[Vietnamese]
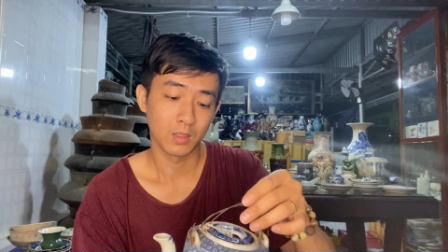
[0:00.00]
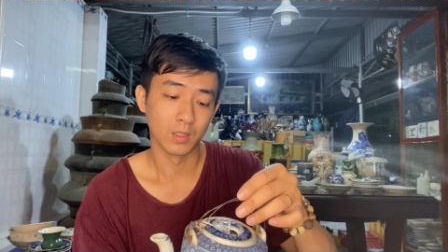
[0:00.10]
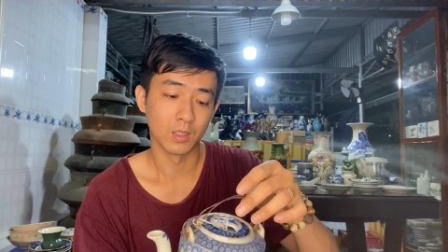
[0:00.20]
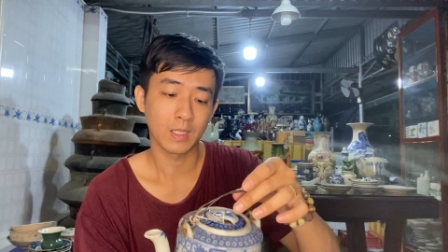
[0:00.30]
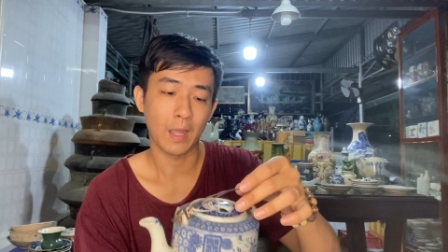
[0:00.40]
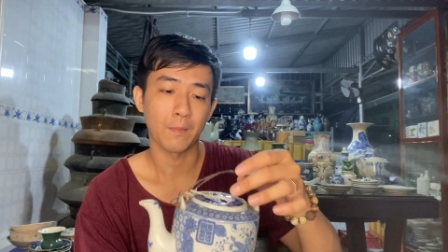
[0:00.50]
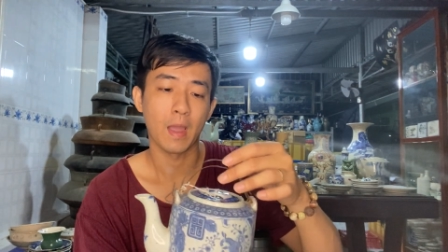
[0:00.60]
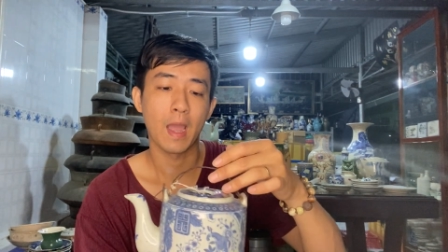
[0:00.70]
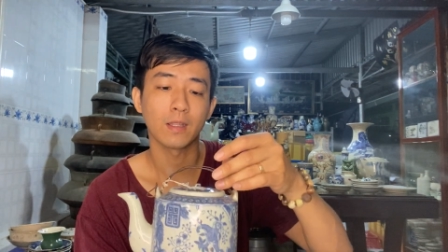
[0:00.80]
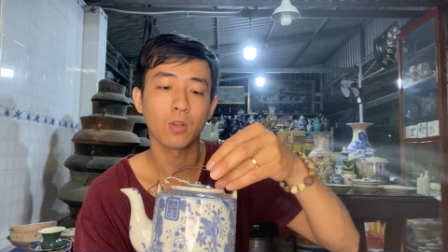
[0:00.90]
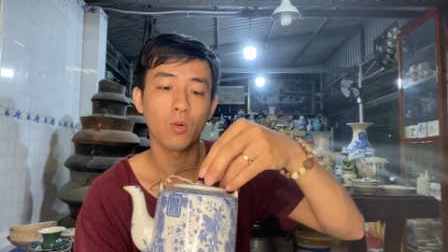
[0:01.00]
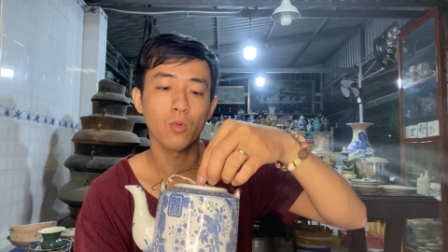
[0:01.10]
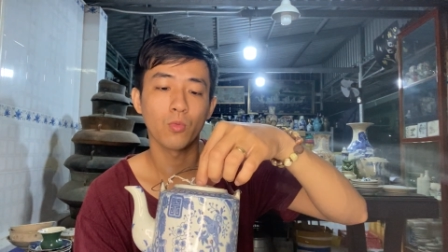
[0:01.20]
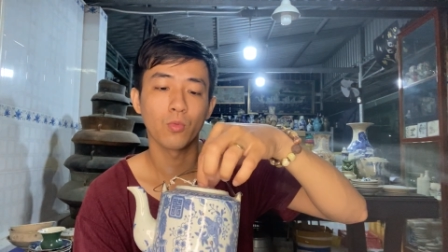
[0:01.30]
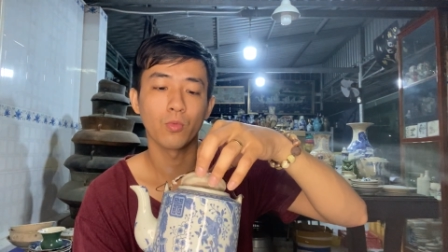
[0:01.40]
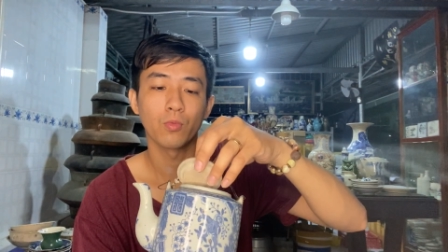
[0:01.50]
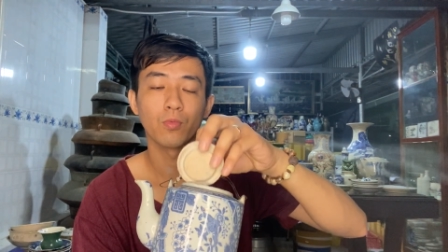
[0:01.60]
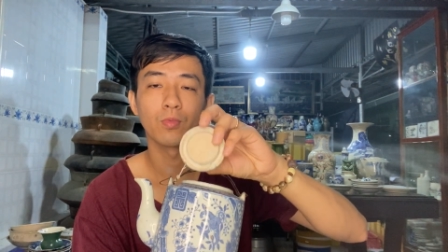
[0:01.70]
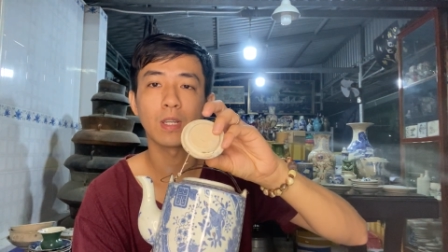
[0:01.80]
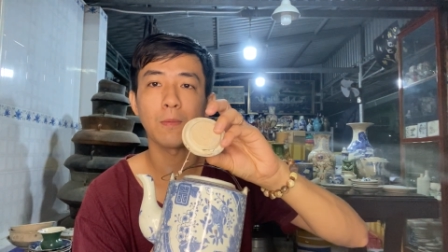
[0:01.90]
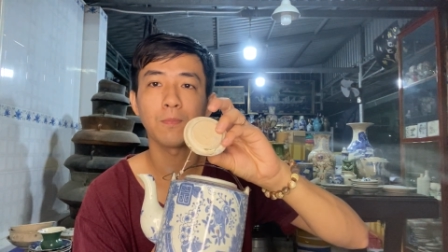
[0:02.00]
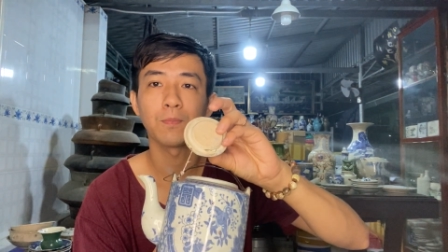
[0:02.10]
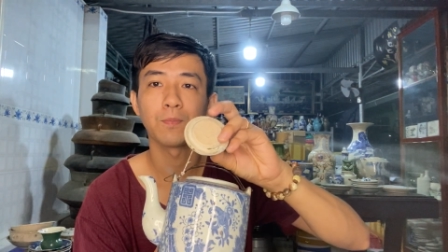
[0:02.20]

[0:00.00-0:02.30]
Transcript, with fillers: thượng cầm hạ thú nắp